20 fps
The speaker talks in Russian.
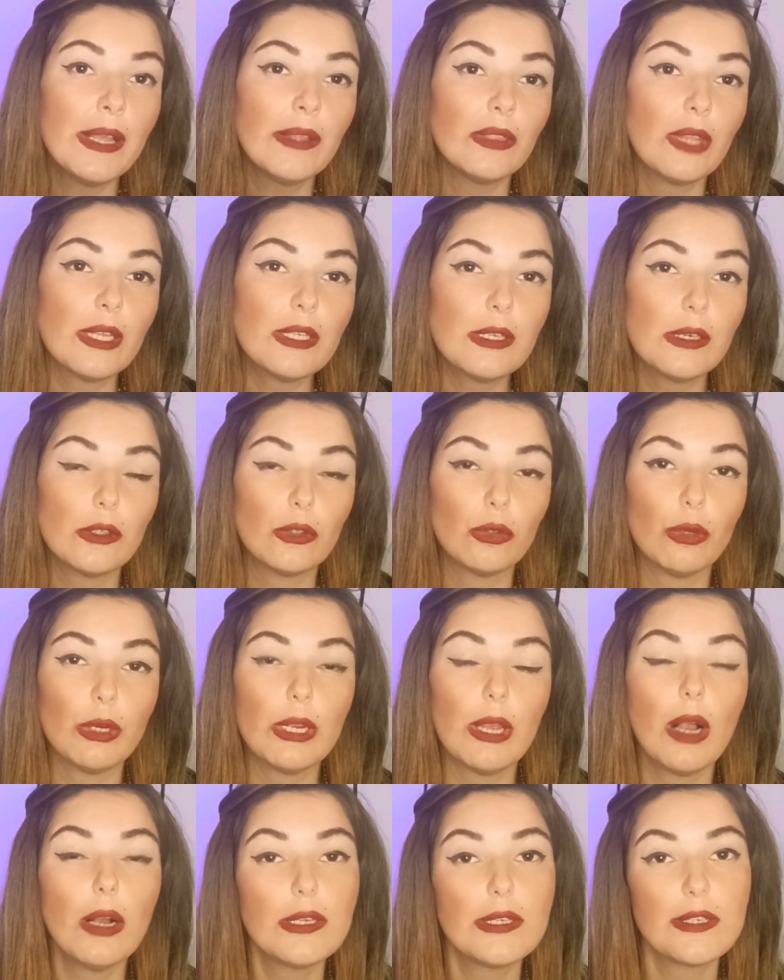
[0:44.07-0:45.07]
на
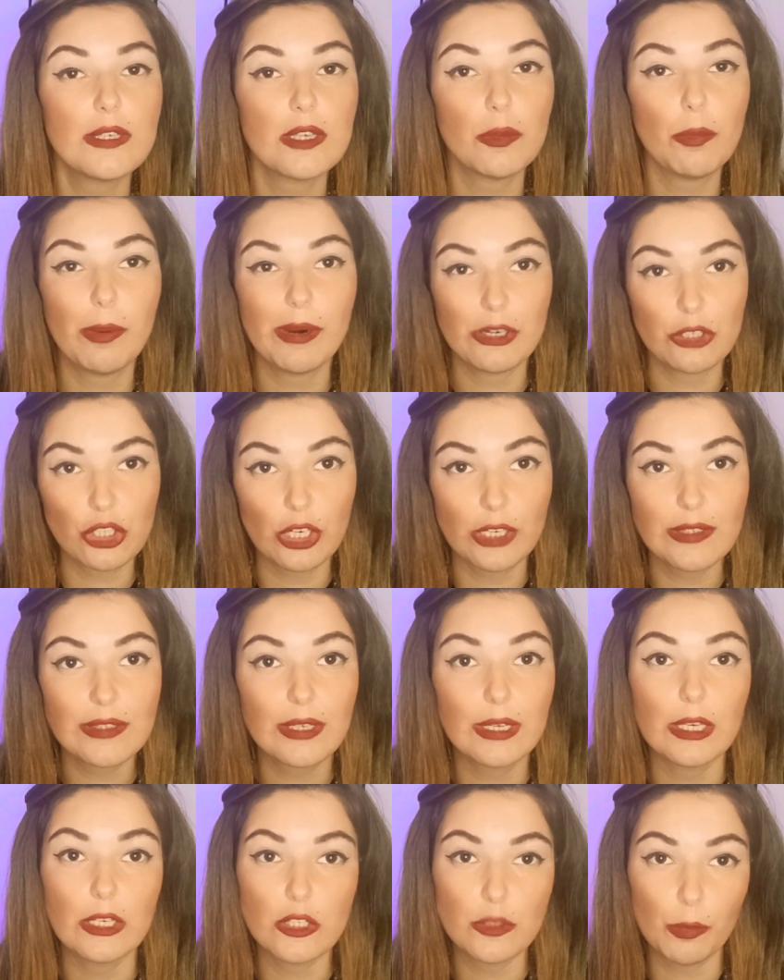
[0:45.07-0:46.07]
территории
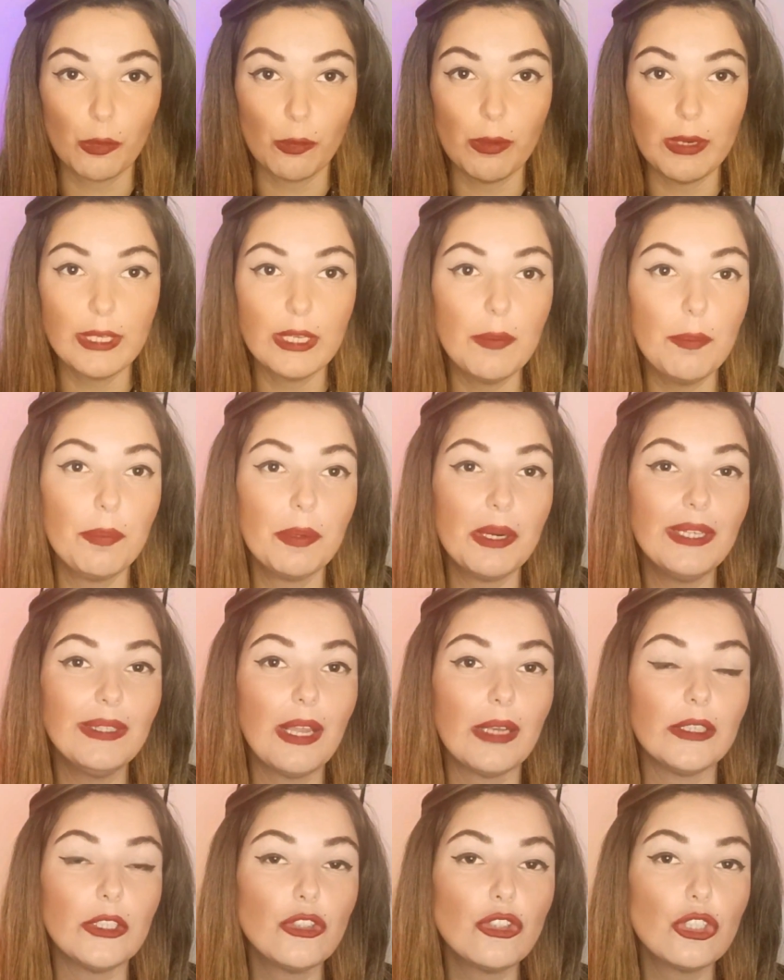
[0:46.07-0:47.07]
Азербайджанской республики при
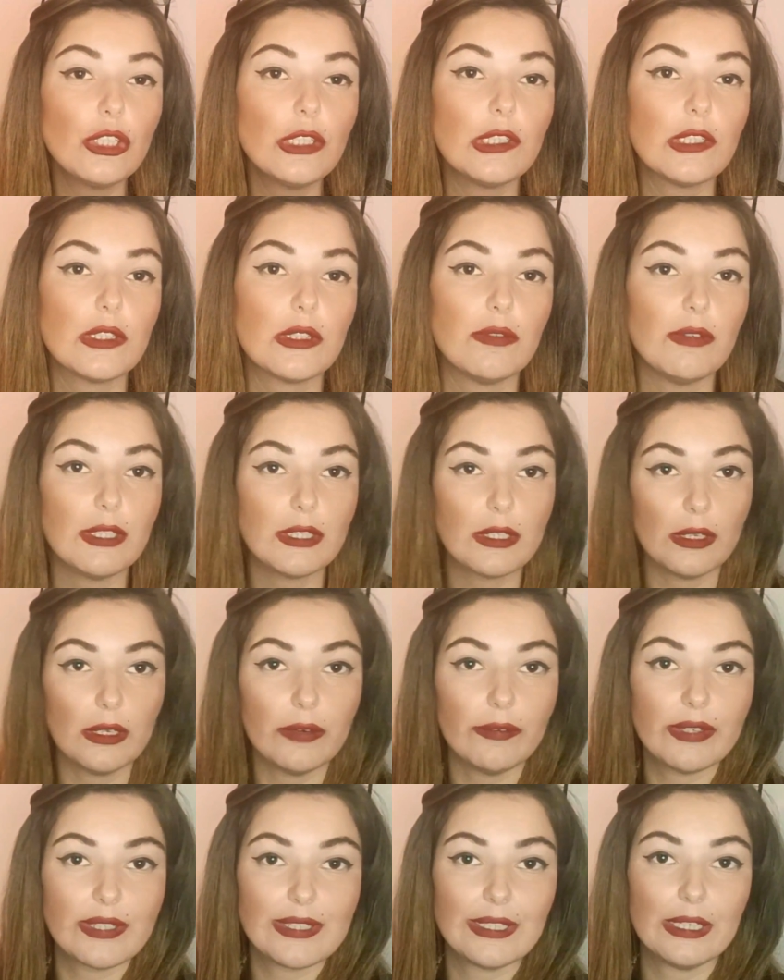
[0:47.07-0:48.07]
наличии
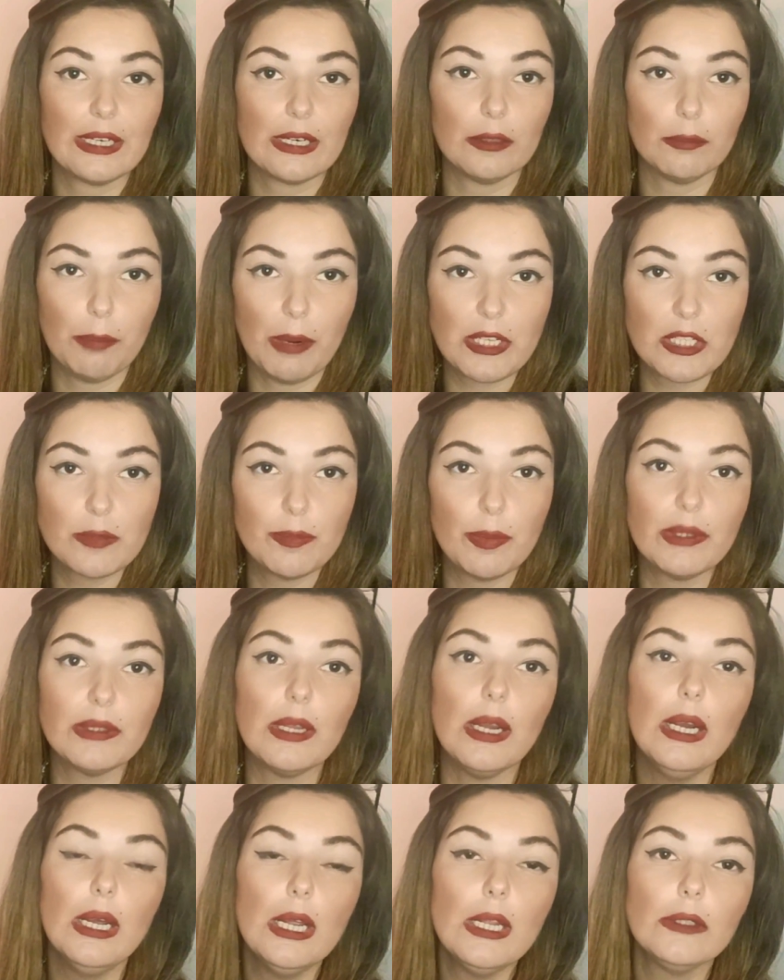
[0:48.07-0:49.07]
действительного загранпаспорта,